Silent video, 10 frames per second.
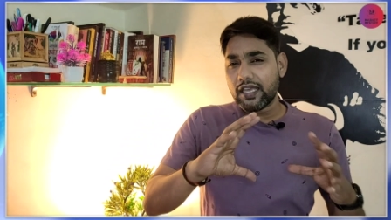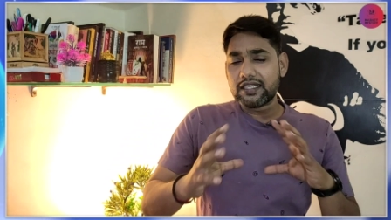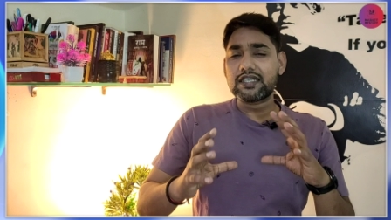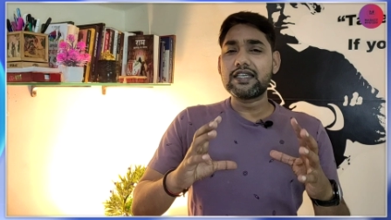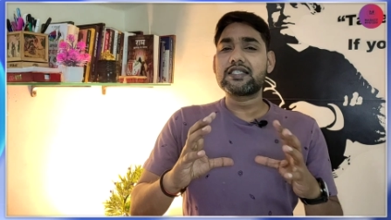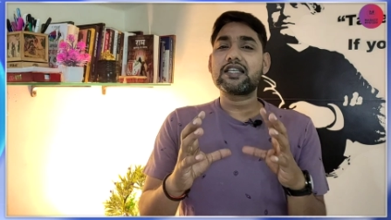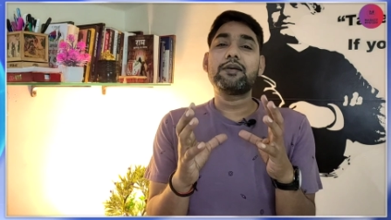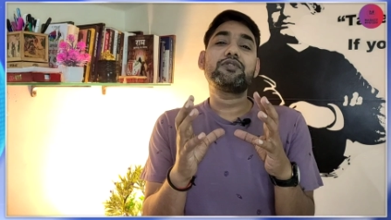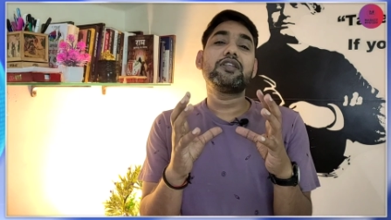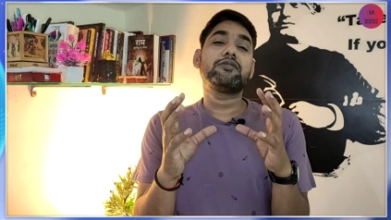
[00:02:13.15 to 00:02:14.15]
एज के
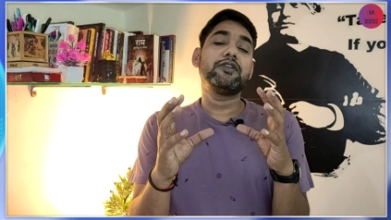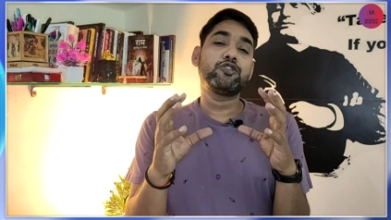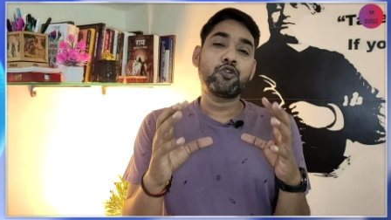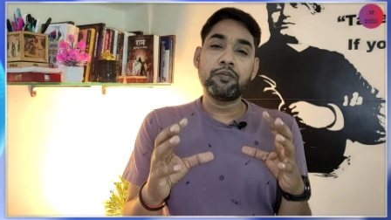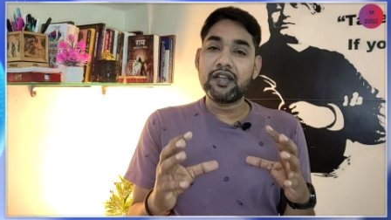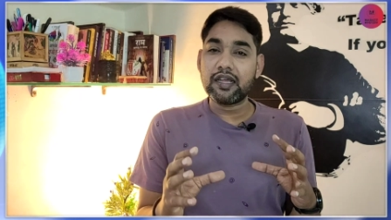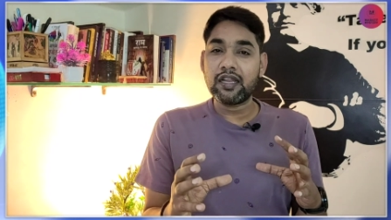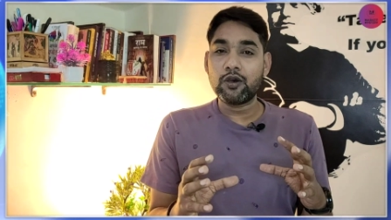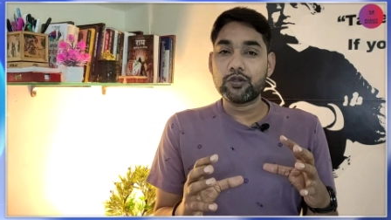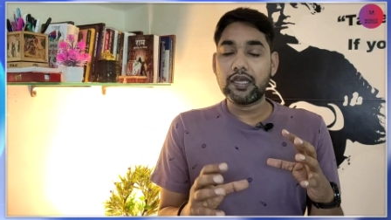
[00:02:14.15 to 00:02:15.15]
हिसाब से इसमें इंस्टॉलमेंट
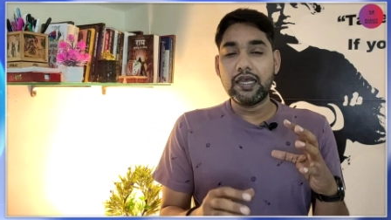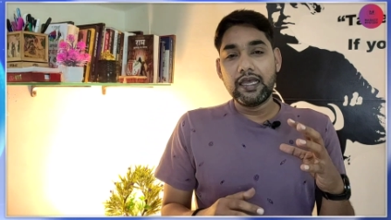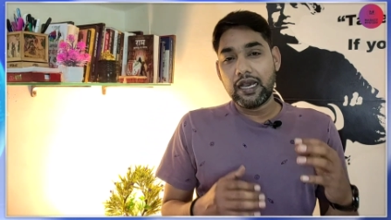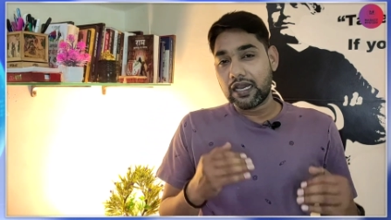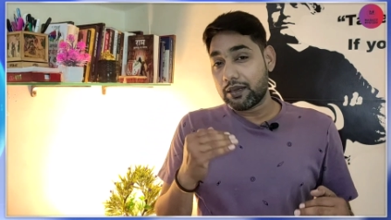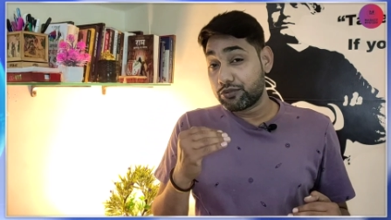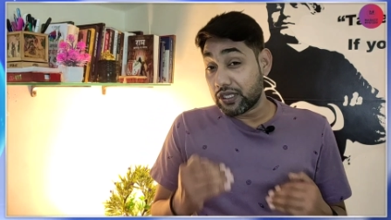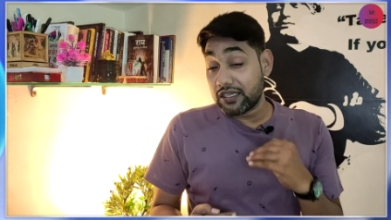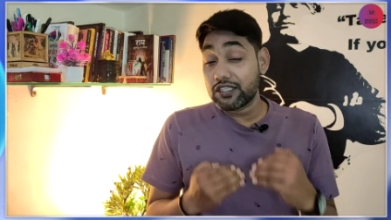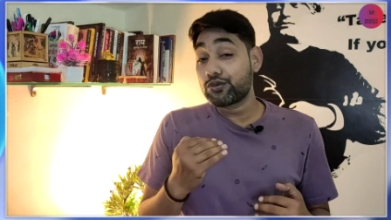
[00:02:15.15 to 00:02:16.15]
डालना होता है अगर आप
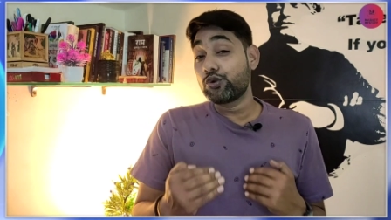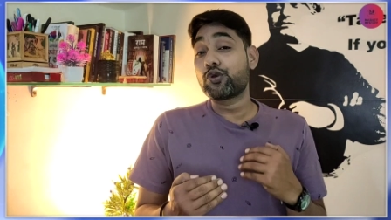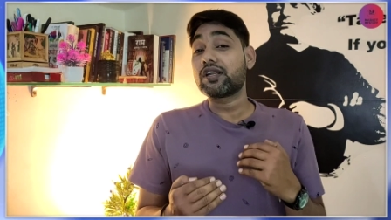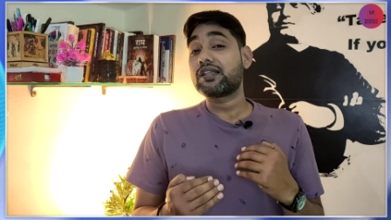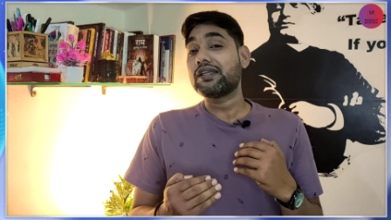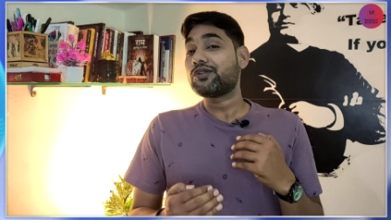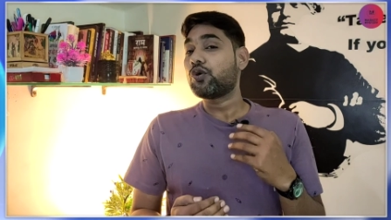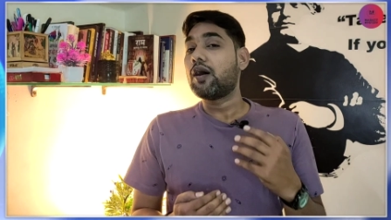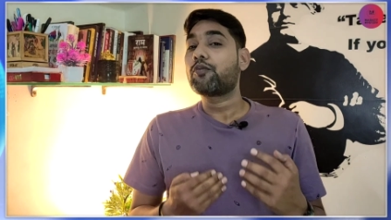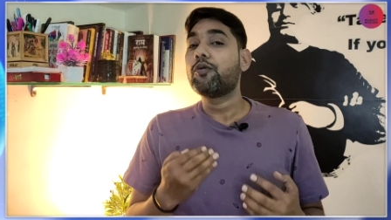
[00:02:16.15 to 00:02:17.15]
जल्दी शुरू करते हैं
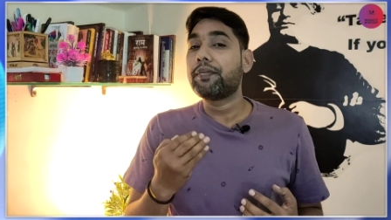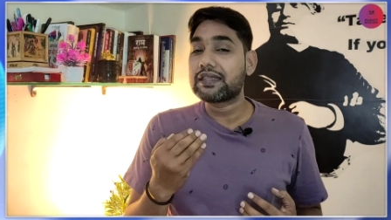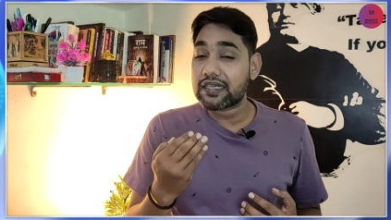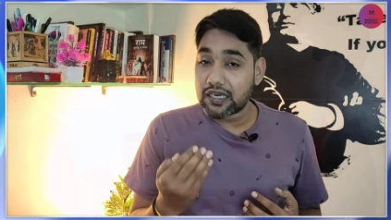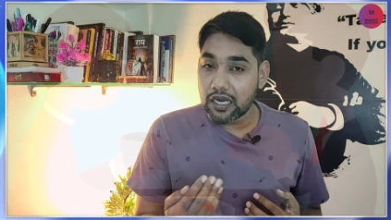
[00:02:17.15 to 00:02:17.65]
तो आपको पैसा